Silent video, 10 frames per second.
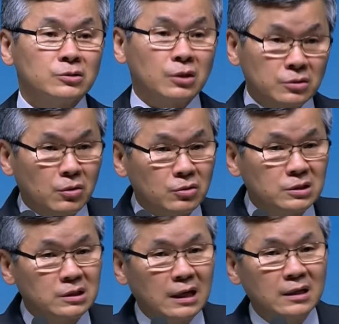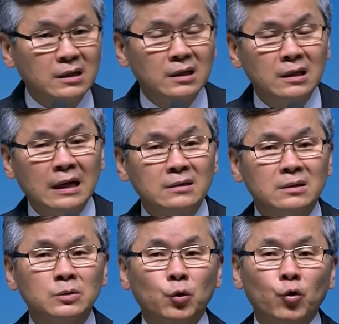저절로 시간이
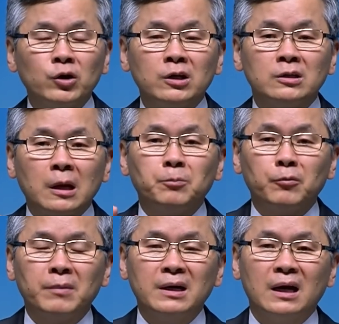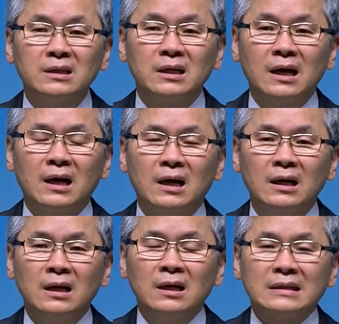가는 노인 될 뿐만 아니라